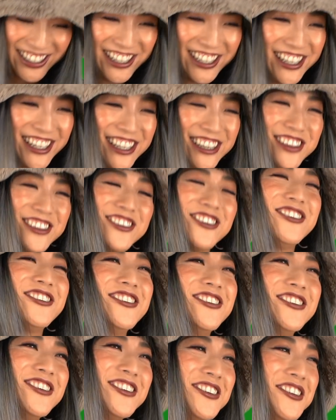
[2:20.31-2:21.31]

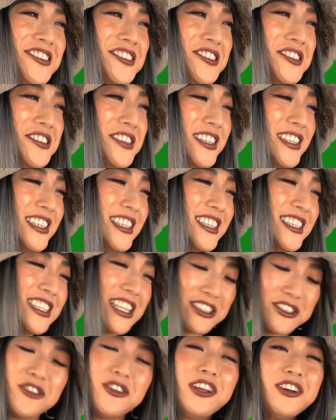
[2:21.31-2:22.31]

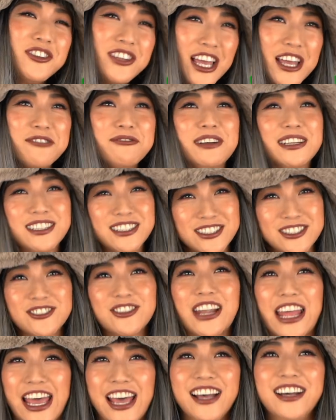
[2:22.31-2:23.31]
じゃあそれ歌います。
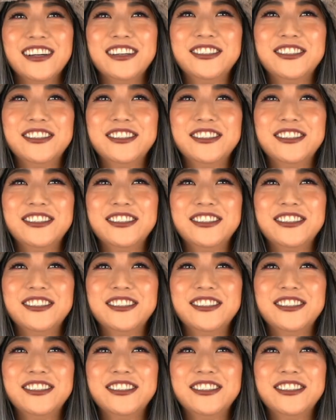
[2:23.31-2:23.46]
それ